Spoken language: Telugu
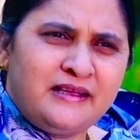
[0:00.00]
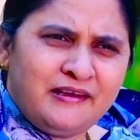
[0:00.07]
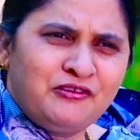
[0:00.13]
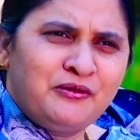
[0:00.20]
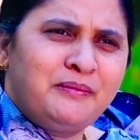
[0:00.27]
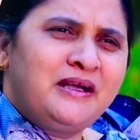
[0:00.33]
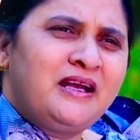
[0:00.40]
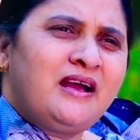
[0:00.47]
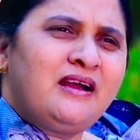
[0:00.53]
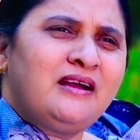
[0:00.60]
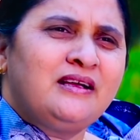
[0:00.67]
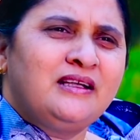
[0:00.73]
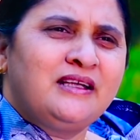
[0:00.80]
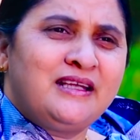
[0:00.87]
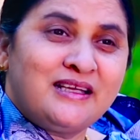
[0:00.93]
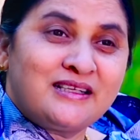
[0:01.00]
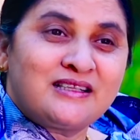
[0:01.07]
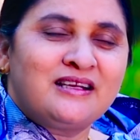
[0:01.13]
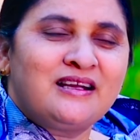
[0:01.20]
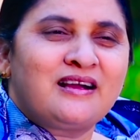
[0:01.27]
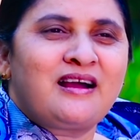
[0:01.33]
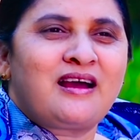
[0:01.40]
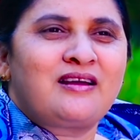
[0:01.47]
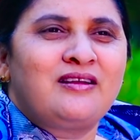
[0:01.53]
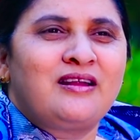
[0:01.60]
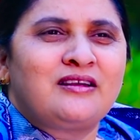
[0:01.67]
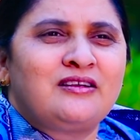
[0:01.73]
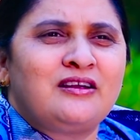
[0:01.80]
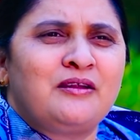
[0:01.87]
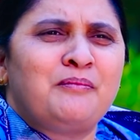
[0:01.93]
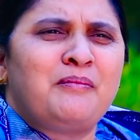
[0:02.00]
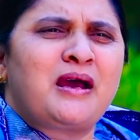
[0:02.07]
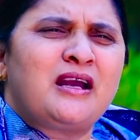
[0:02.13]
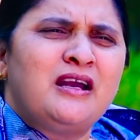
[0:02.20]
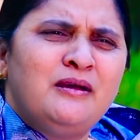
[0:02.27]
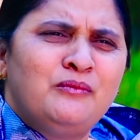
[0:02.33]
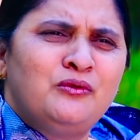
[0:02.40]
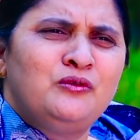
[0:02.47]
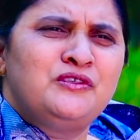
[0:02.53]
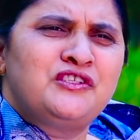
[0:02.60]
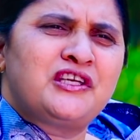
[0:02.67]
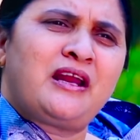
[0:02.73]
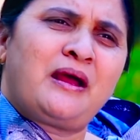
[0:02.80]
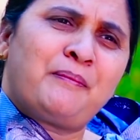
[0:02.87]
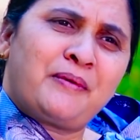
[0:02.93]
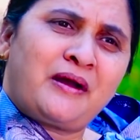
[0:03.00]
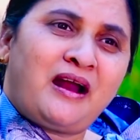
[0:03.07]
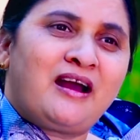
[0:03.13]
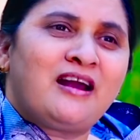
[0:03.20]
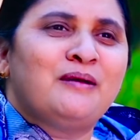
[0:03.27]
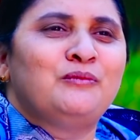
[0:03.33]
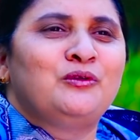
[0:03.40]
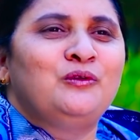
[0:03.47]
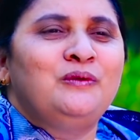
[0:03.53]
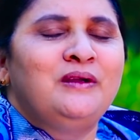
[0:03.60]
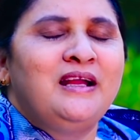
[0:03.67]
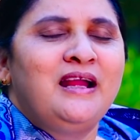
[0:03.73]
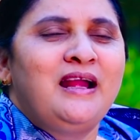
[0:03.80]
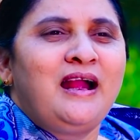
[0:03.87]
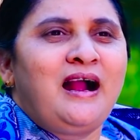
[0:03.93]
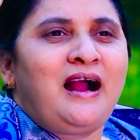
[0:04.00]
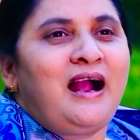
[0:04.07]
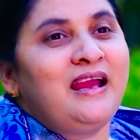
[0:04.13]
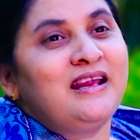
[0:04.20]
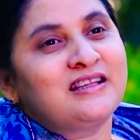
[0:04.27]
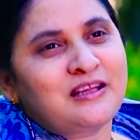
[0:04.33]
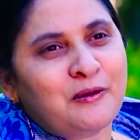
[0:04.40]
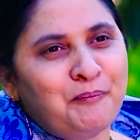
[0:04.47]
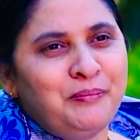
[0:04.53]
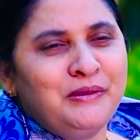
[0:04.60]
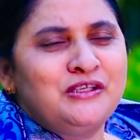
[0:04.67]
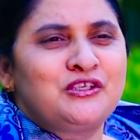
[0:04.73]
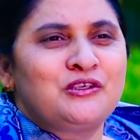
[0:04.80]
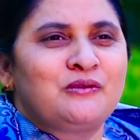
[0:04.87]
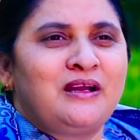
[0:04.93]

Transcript: దేవుని బిడ్డ కీర్తనకారుడు అంటున్నాడు మరణము నుంచి నా ప్రాణమును ఆయన తప్పించి